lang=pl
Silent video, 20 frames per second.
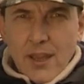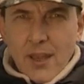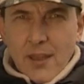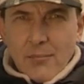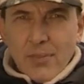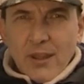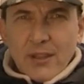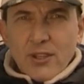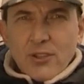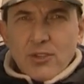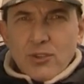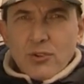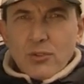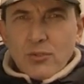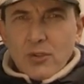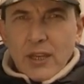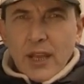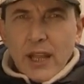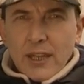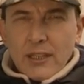Bandyci
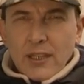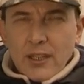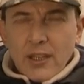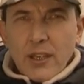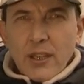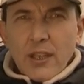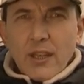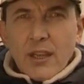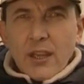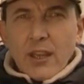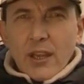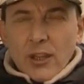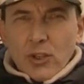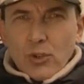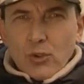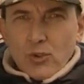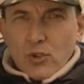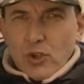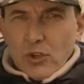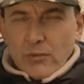ukradli
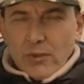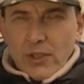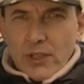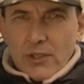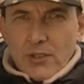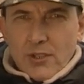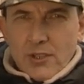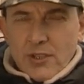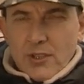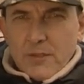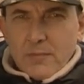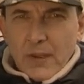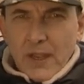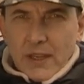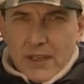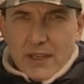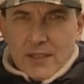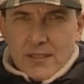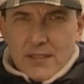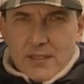dużą ilość
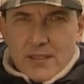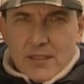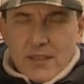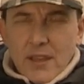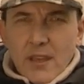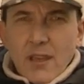pieniędzy